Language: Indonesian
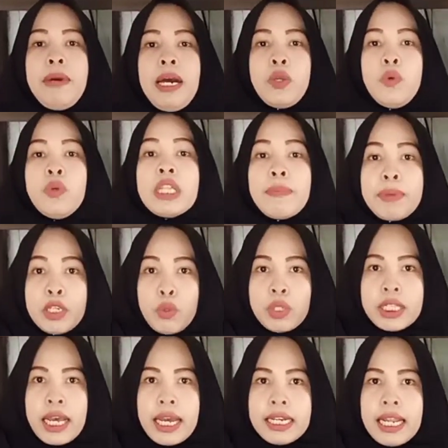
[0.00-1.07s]
baru tapi duit
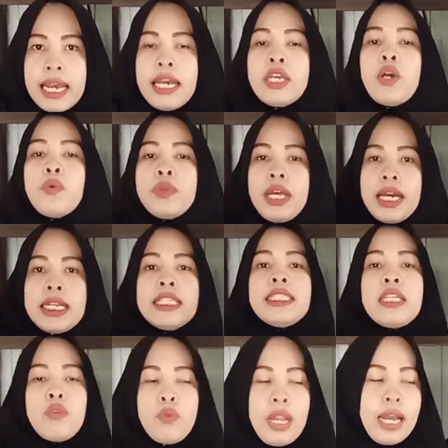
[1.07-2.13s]
tak ada ya udah
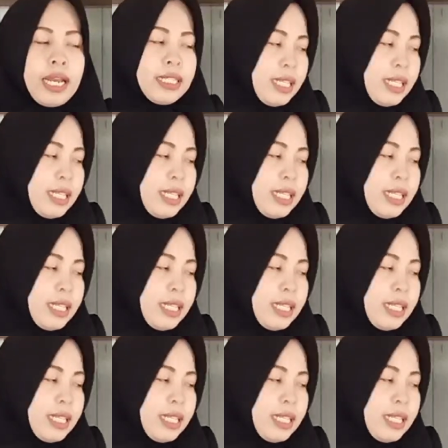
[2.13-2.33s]
dicat ulang